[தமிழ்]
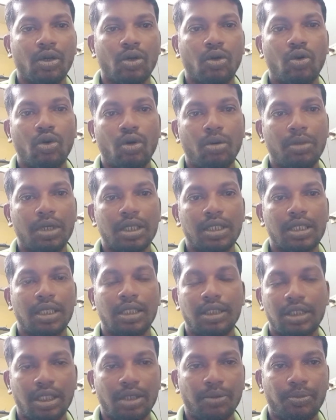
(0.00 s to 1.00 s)
கோமா
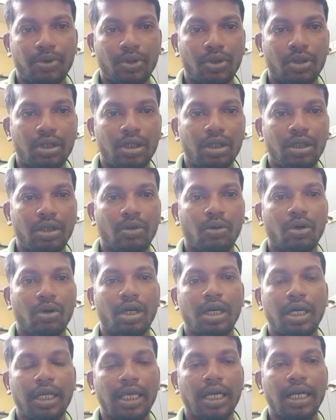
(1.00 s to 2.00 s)
ஸ்டேஜுக்கு போகுது
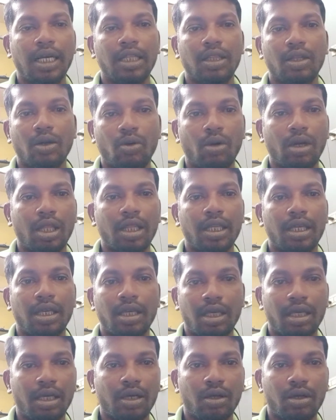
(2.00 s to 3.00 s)
உடனடியாக அந்த குழந்தைய
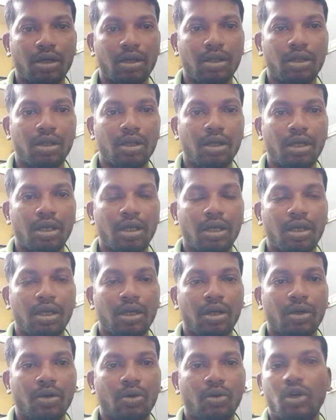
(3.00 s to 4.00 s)

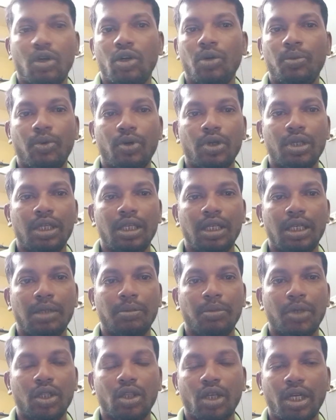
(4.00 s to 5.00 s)
கொண்டு போய்
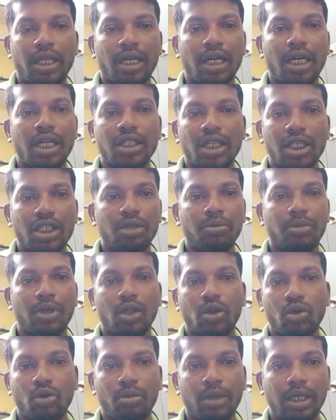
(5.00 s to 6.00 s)
மதுரை ராஜாஜி
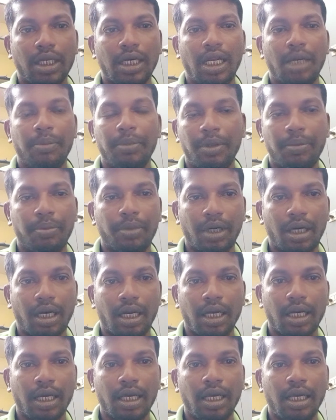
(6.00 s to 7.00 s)
மருத்துவமனையில் அட்மிட்
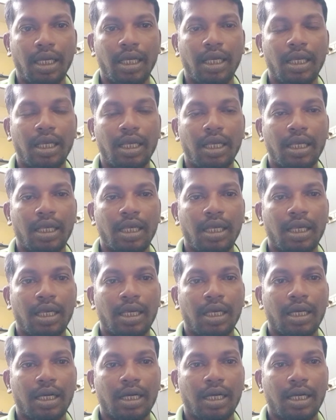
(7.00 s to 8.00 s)
பண்ணுறாங்க
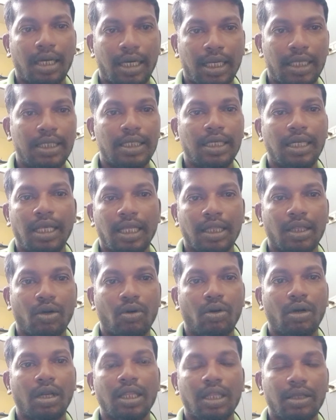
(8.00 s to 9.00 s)
கடைசியில் அந்த
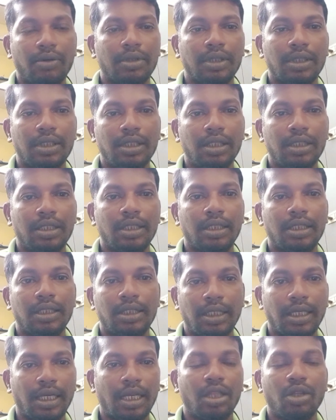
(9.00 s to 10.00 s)
குழந்தை வந்து
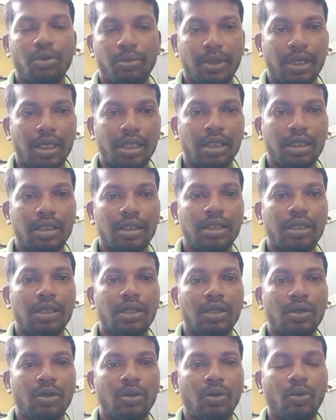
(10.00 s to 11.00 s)
இறந்து போயிடுது
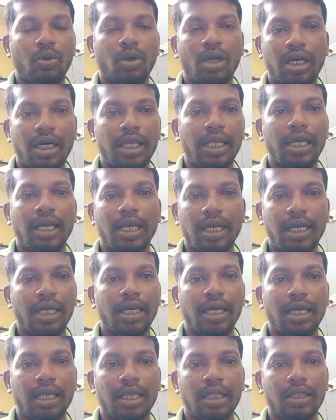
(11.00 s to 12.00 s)
உடனடியாக
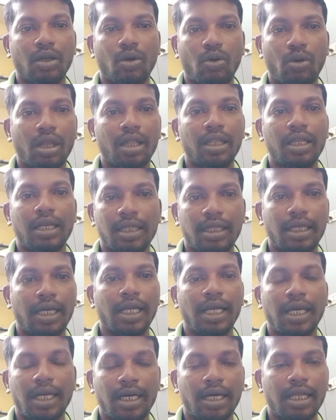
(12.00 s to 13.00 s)
இந்த குழந்தையின்
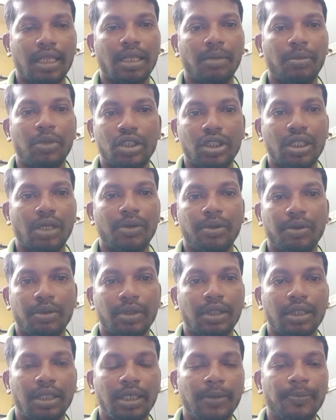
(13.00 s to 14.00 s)
தாயாரான தமிழ்ச்செல்வி வந்து